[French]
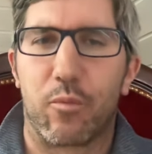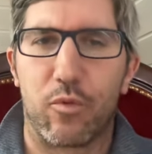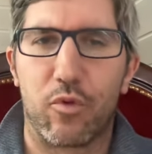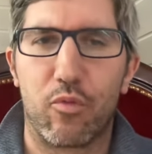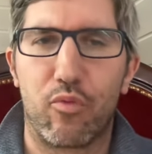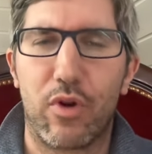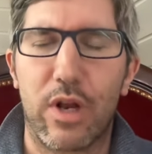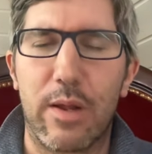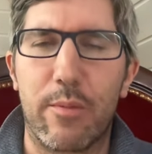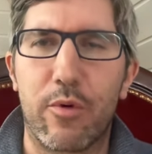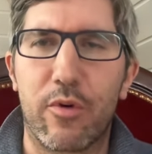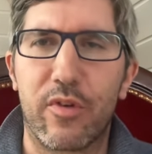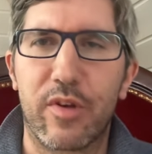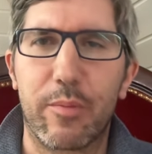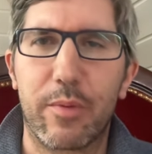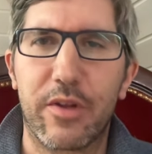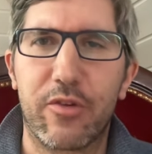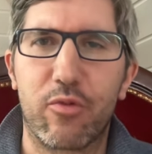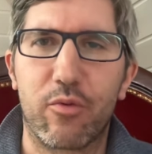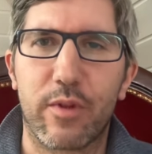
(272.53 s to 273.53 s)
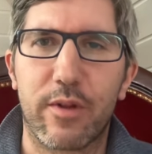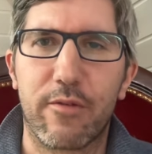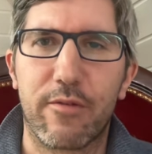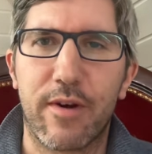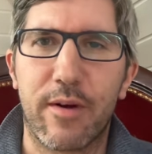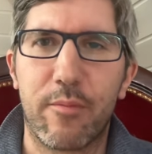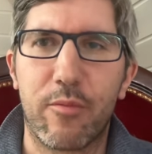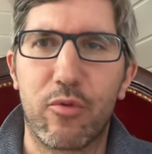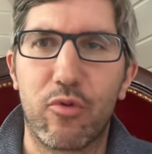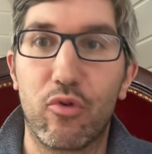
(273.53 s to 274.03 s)
depuis l'émancipation des
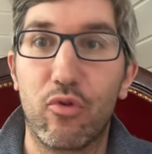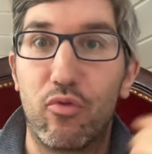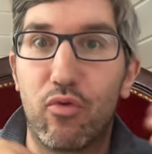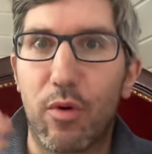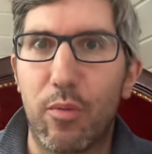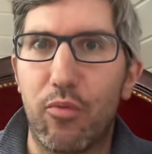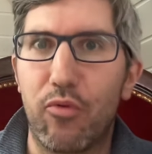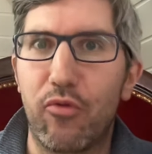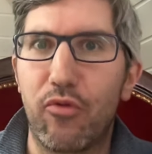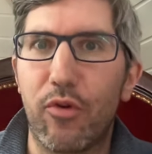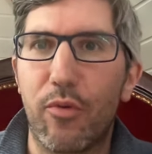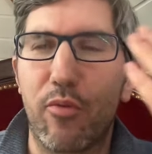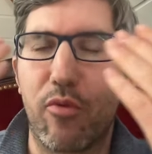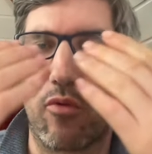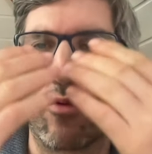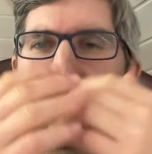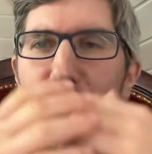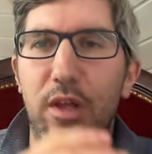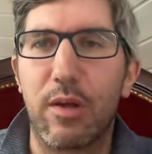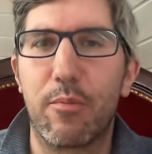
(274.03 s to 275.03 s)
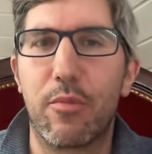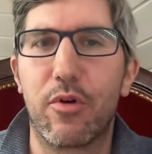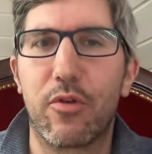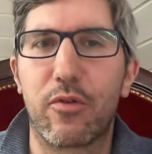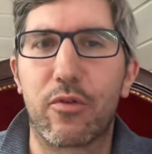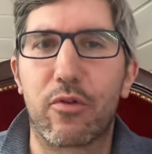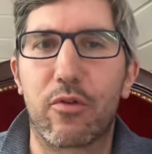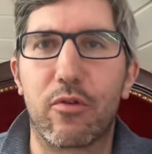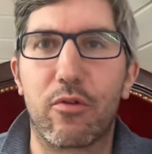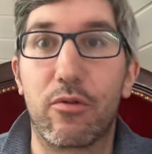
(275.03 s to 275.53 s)
femmes, deux fois plus de monde qui
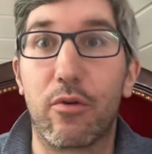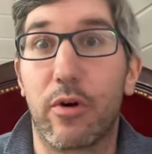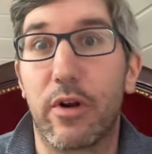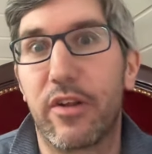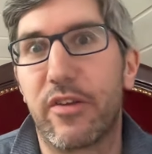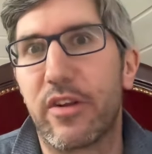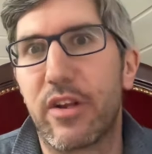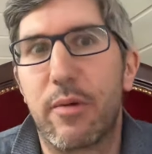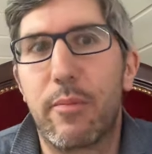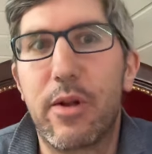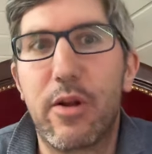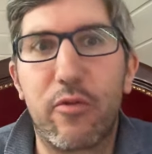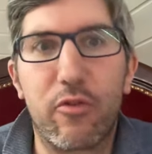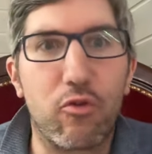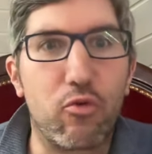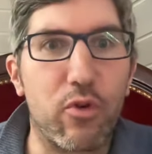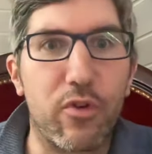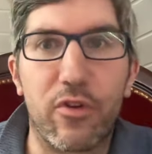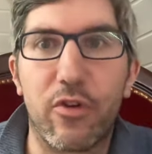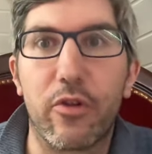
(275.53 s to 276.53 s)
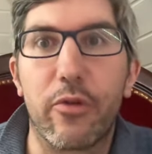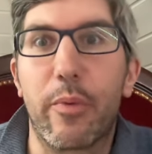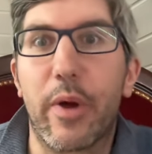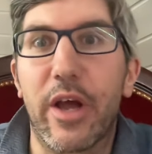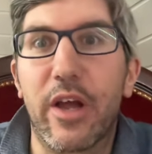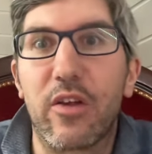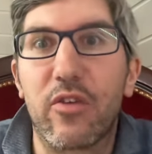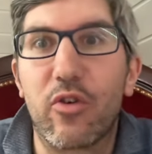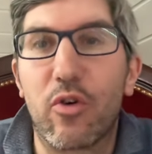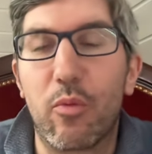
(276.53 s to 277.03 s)
bosse que dans les années 1960,
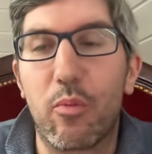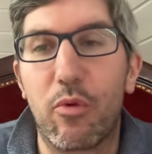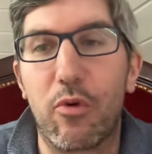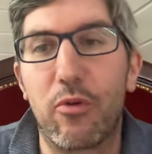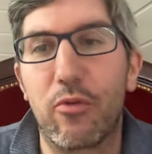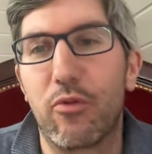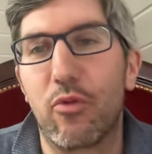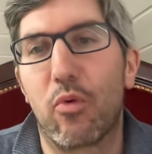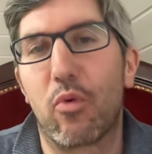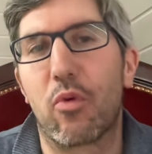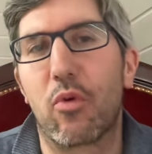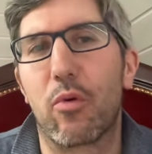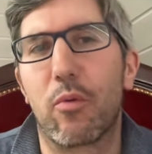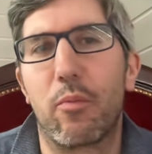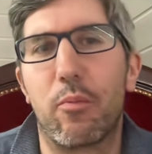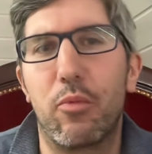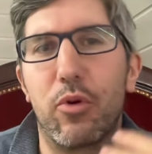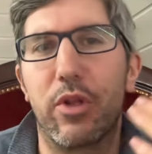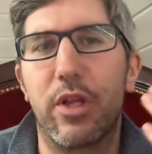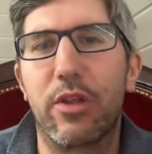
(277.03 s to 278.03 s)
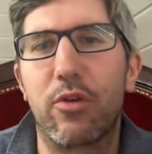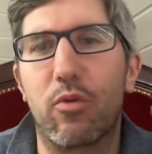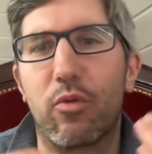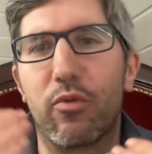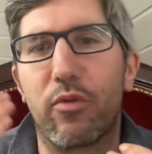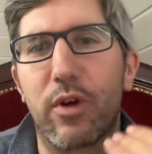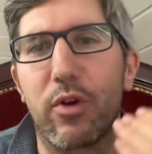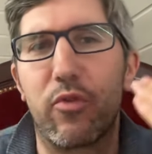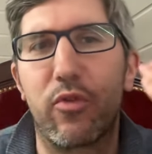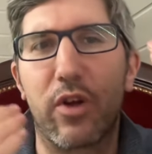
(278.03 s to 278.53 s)
par exemple. Donc, peut-être
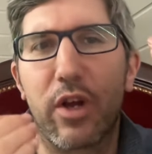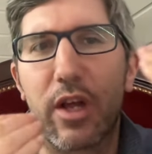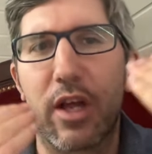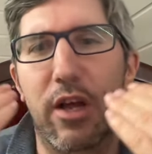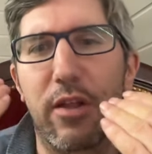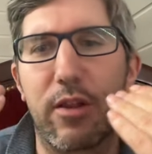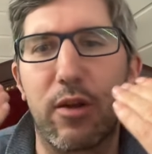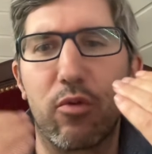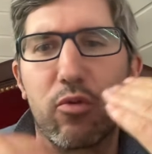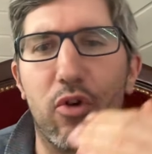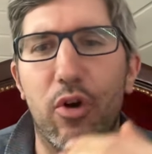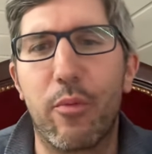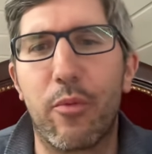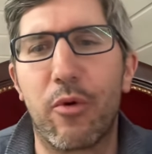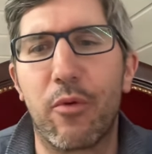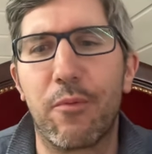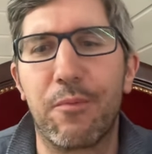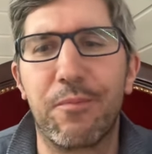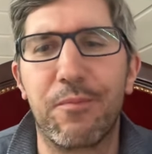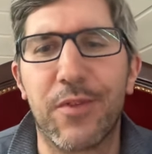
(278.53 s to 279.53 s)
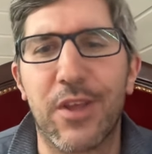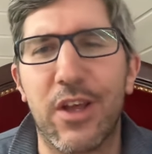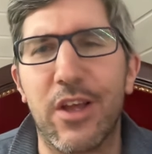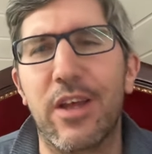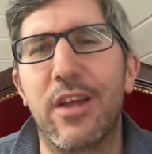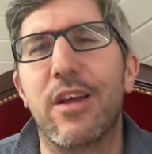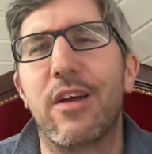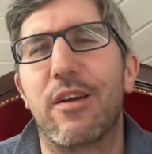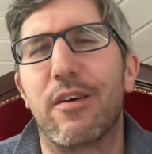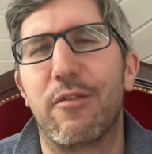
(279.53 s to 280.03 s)
qu'on devrait aussi regarder autrement.
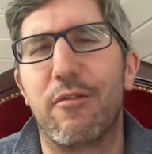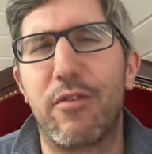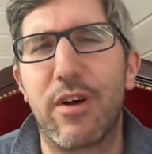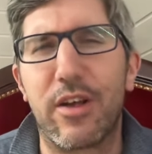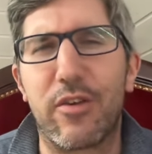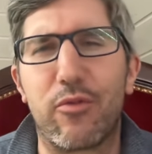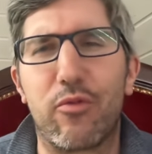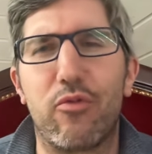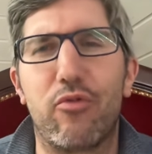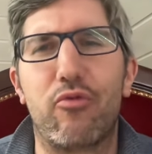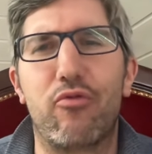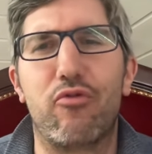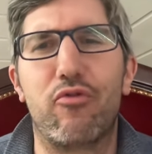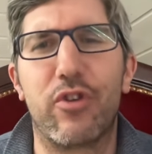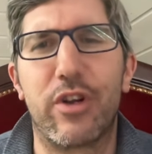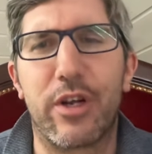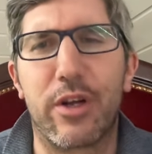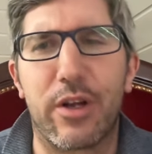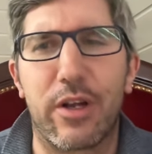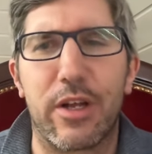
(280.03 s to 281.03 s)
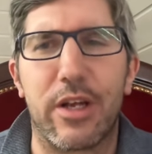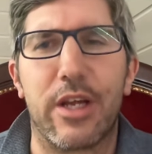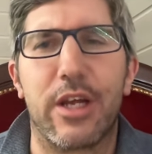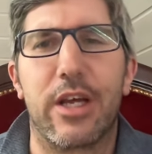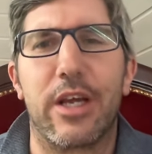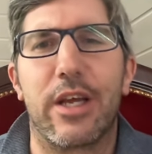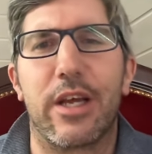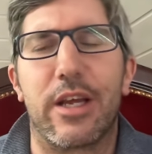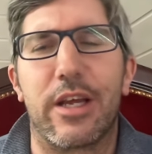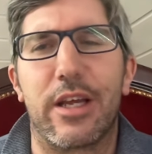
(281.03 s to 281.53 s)
Vaste sujet.
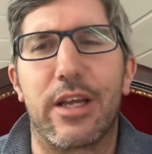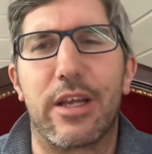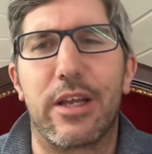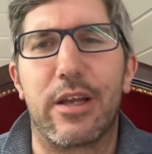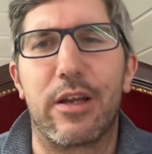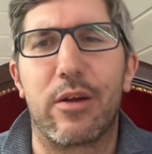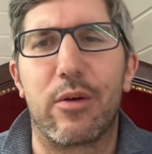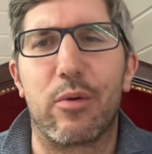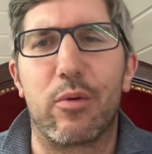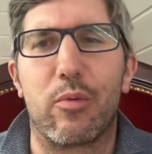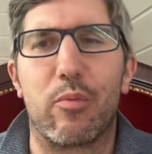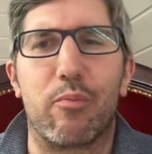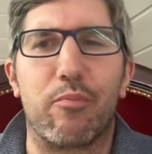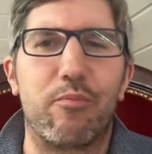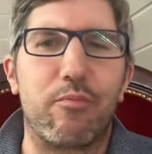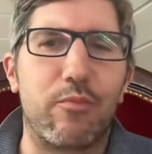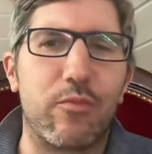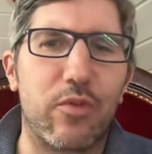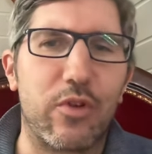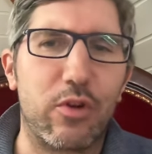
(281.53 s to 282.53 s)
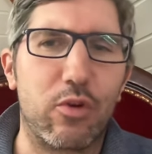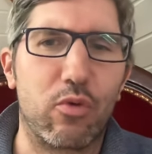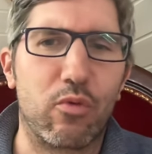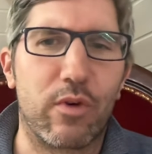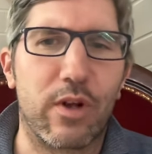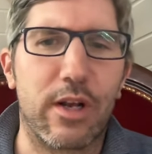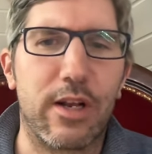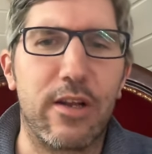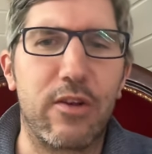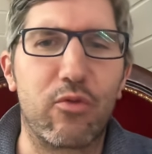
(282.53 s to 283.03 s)
Et euh, si on
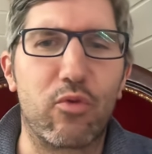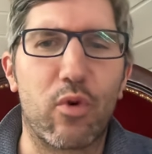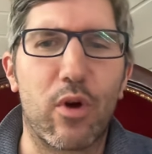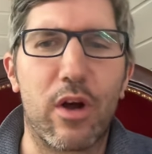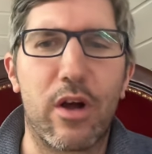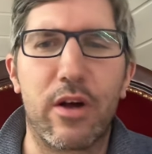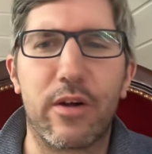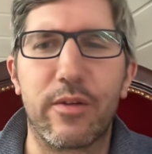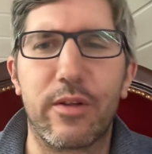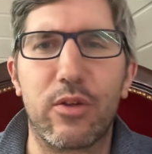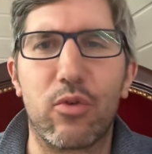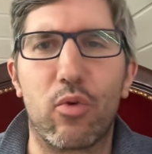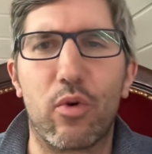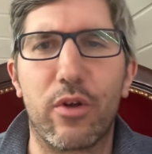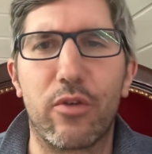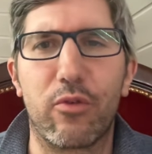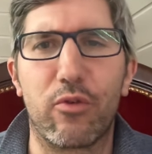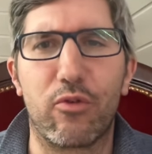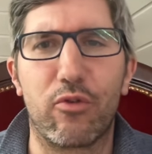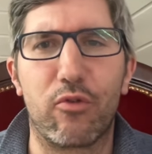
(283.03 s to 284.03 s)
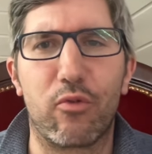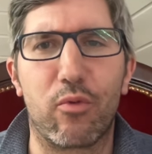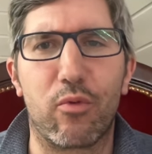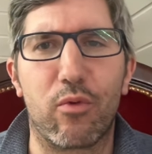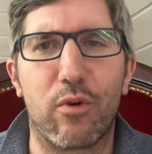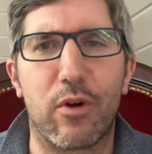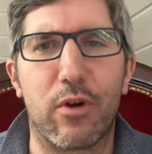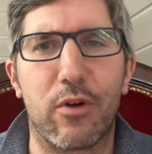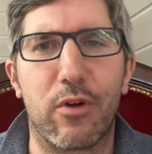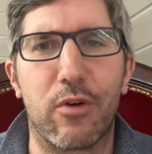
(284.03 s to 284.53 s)
va à l'histoire des droits
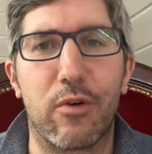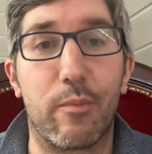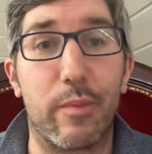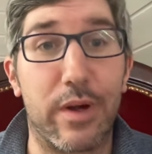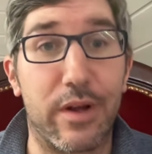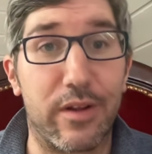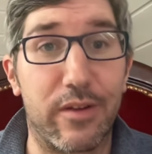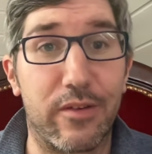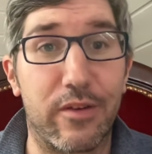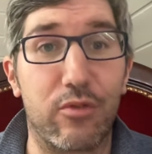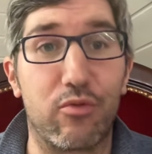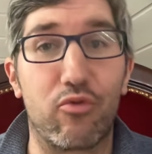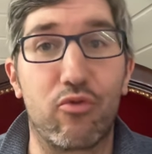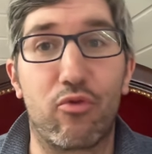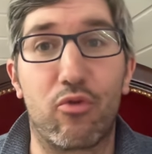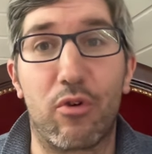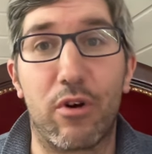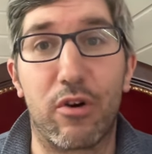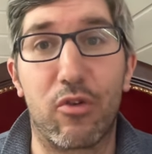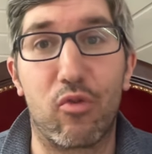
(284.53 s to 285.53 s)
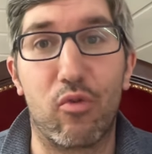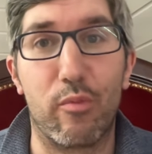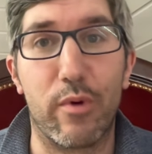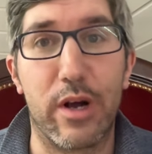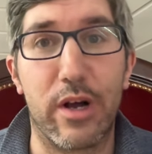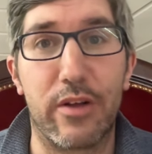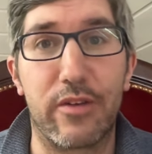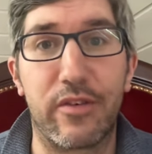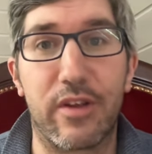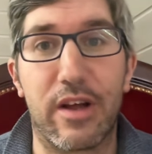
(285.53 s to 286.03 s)
sociaux, euh, ben, c'est toujours un
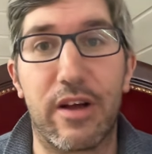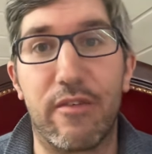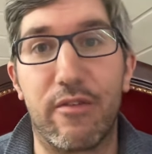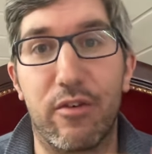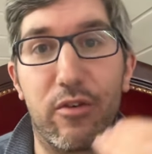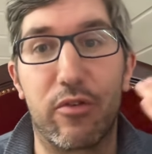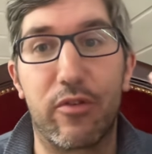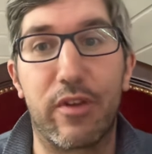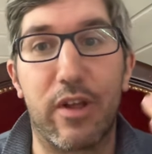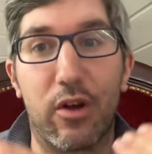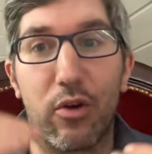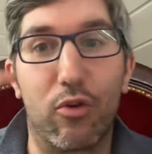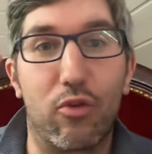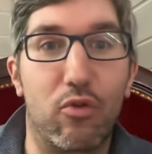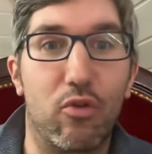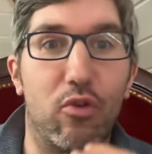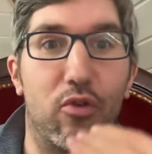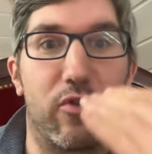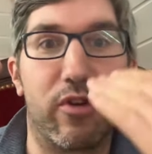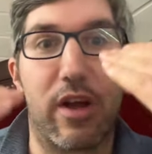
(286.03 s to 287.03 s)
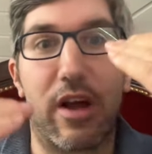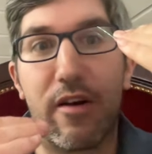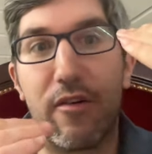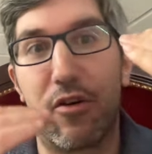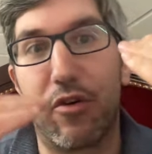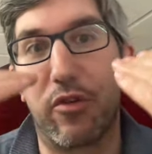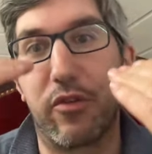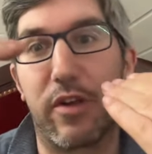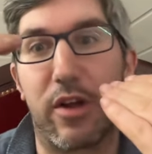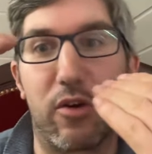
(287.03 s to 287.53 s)
combat, ça avance, ça recule, ça
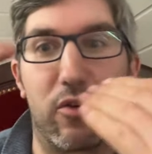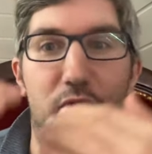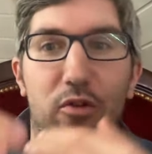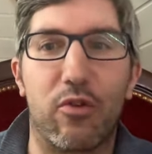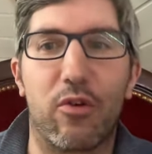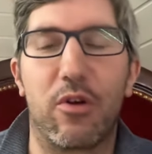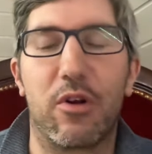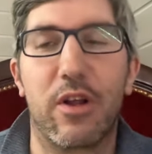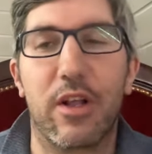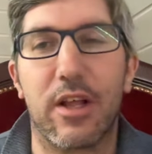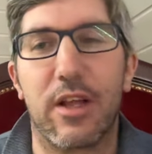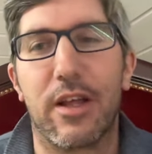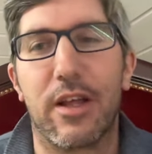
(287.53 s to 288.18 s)
avance, ça recule.